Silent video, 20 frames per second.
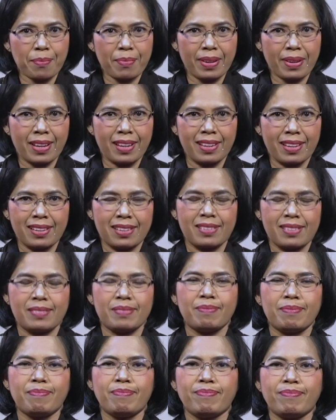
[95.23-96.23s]
Yeah.
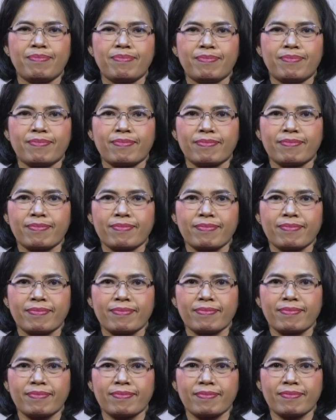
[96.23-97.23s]
Saudara yang
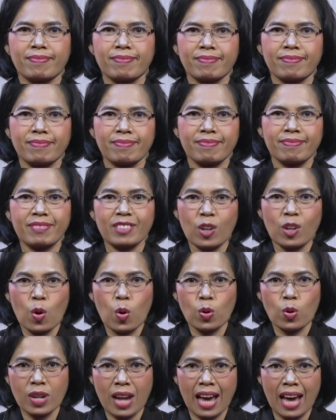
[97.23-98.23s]
kasih dalam Tuhan, hari
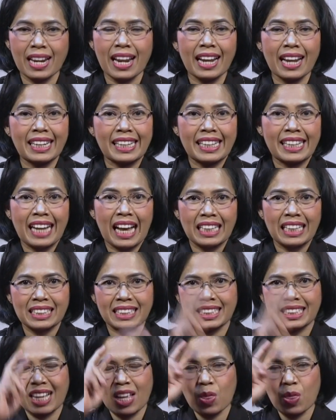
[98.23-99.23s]
ini kita masuk pada
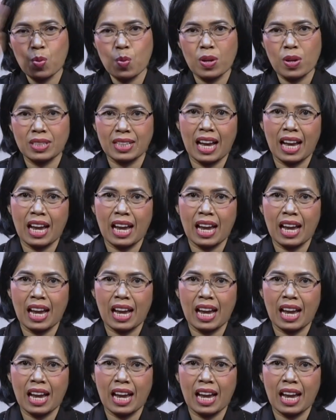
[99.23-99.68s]
bagian yang ke-25.